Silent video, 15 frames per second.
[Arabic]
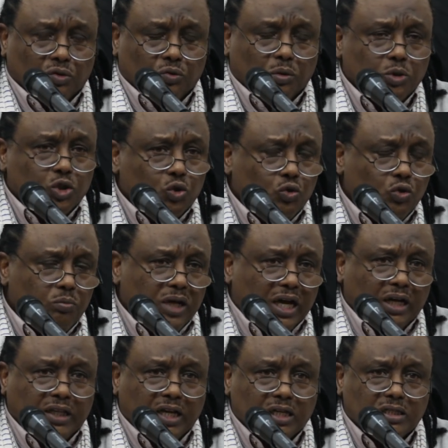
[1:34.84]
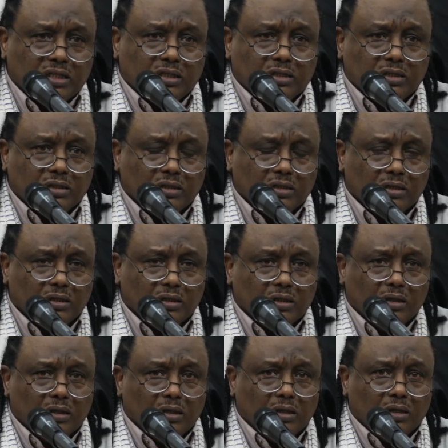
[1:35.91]
ومشغول بأحداث
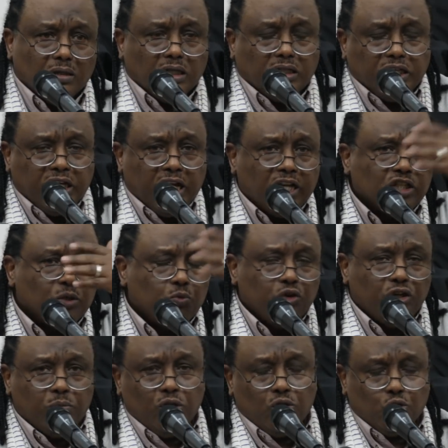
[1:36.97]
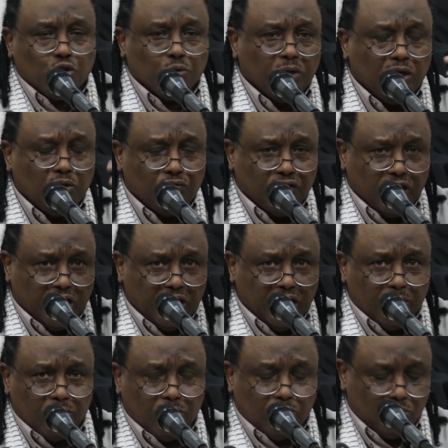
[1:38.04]
تتجاذب يمين وشمال في
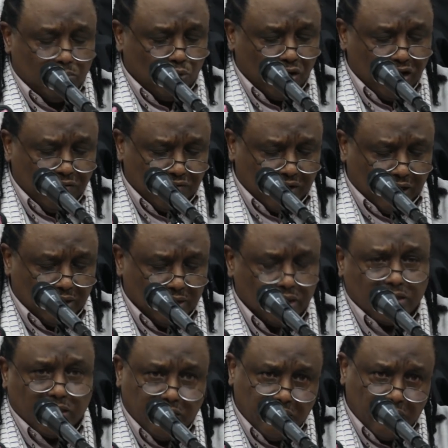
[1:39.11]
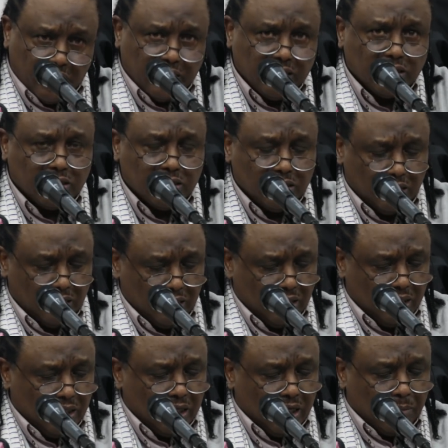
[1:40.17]
إعلام مخيف يعني يصل إلى الحدث
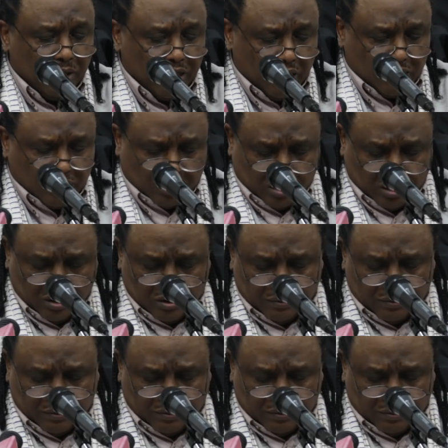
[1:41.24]
كما يحصل